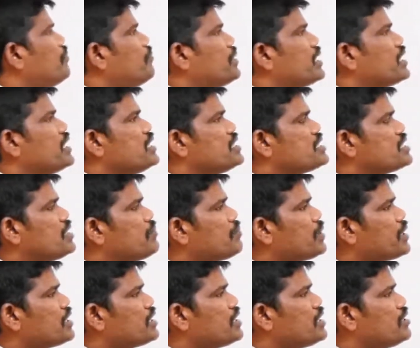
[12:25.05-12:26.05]
మనకి ఇచ్చిన
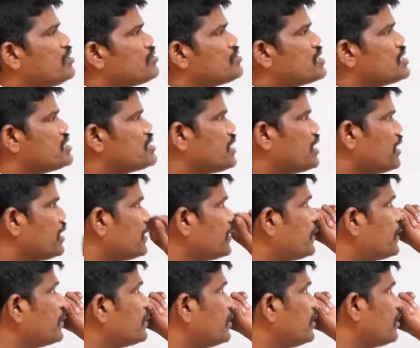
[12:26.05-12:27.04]
ప్రకటన వచ్చేసి ఏంటి
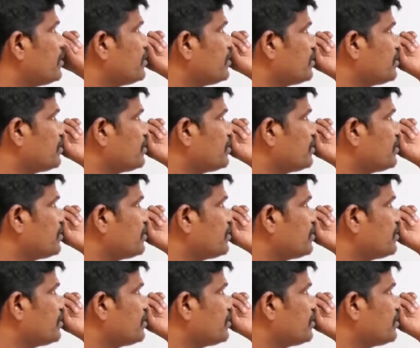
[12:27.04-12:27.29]
అంటే